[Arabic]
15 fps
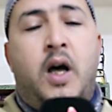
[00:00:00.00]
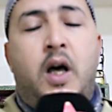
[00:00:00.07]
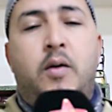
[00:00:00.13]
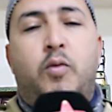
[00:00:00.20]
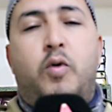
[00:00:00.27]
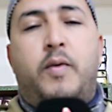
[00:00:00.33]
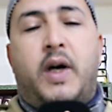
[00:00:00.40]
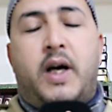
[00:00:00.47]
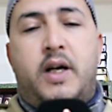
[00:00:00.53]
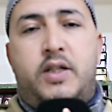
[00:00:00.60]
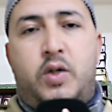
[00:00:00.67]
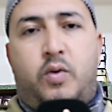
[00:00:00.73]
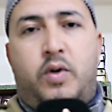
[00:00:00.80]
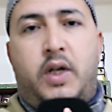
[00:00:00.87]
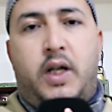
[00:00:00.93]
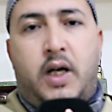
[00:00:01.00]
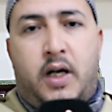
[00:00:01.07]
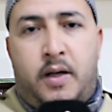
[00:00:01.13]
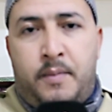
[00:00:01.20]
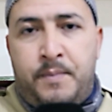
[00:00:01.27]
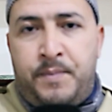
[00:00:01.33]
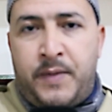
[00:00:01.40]
الموبقات
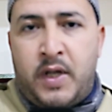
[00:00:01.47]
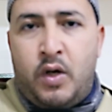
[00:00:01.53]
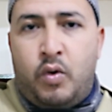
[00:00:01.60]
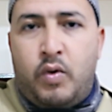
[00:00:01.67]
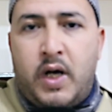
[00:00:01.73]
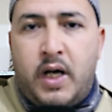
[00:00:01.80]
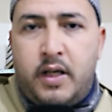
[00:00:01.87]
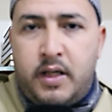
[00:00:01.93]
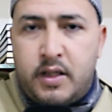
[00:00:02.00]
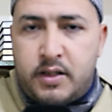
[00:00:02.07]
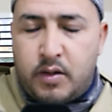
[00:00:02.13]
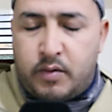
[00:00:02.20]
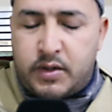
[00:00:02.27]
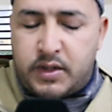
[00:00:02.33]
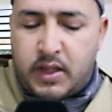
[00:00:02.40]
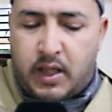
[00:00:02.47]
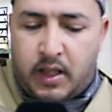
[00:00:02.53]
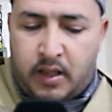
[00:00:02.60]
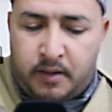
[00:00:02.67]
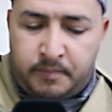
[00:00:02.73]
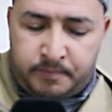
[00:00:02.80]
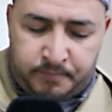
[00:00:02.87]
كلها وأن
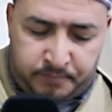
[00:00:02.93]
يتوجه